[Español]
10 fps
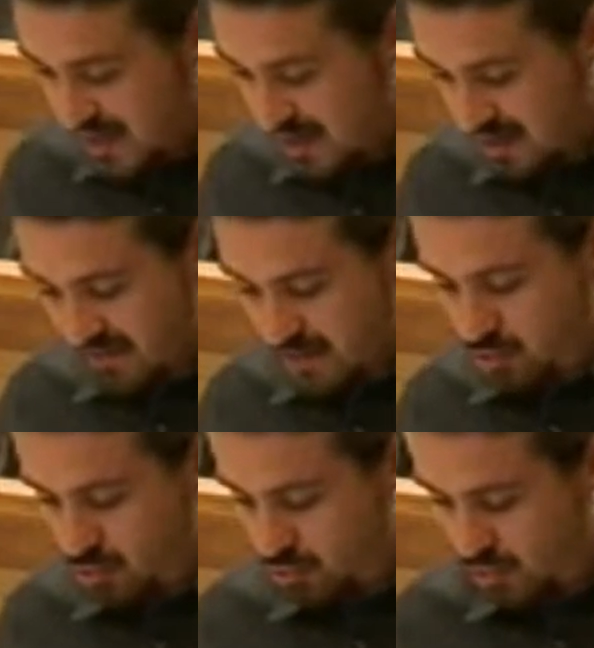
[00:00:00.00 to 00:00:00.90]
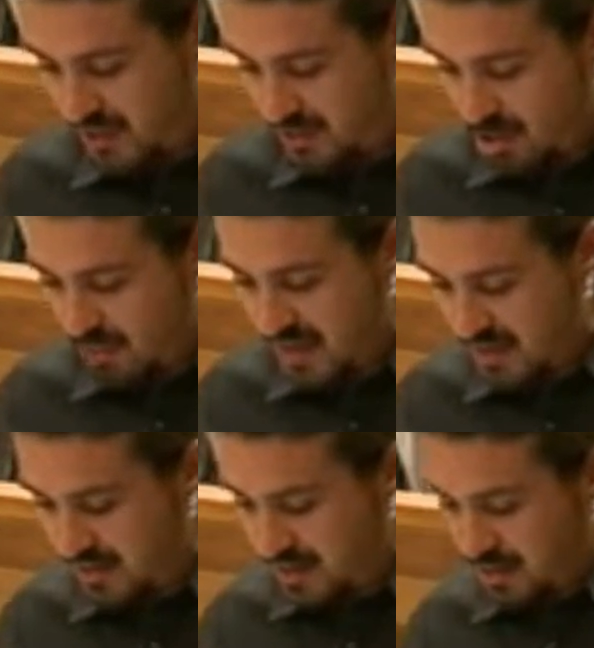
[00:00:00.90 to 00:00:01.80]
de Infraestructuras y Medio
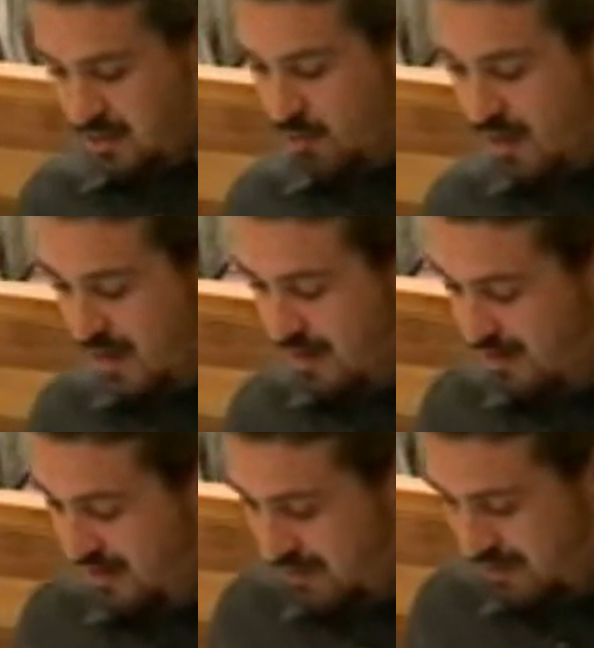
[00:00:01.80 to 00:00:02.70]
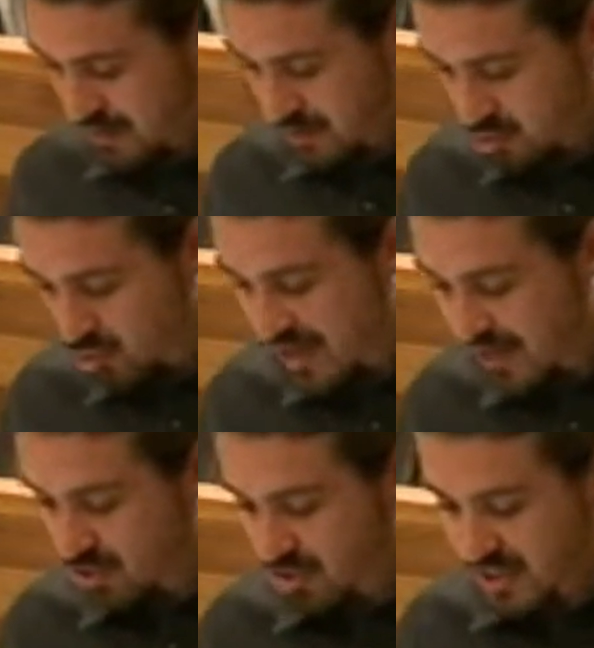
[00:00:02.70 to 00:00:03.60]
Ambiente, igual estaban
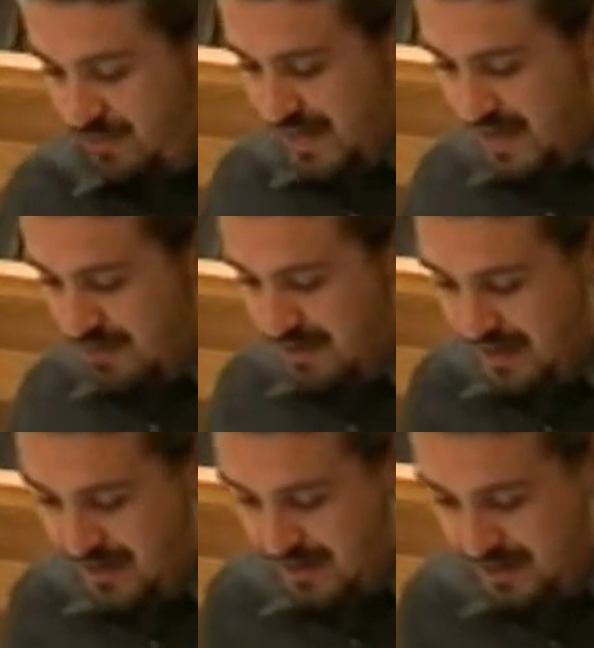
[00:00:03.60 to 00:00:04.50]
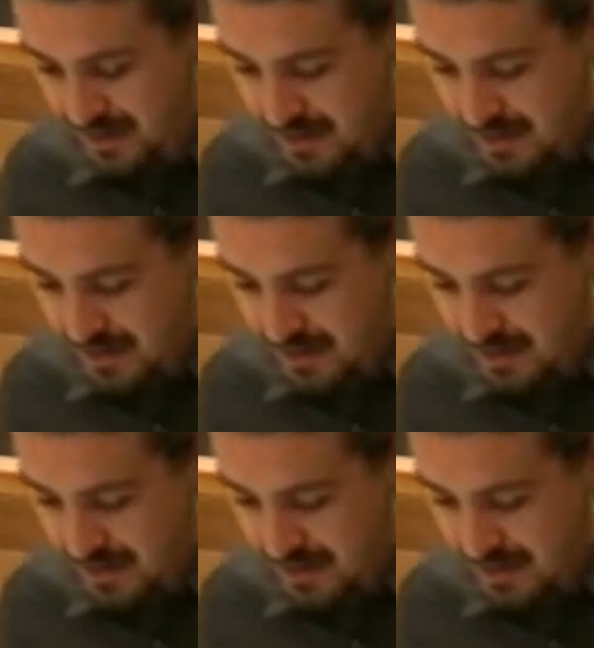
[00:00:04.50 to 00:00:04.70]
soñando que se bañaban en la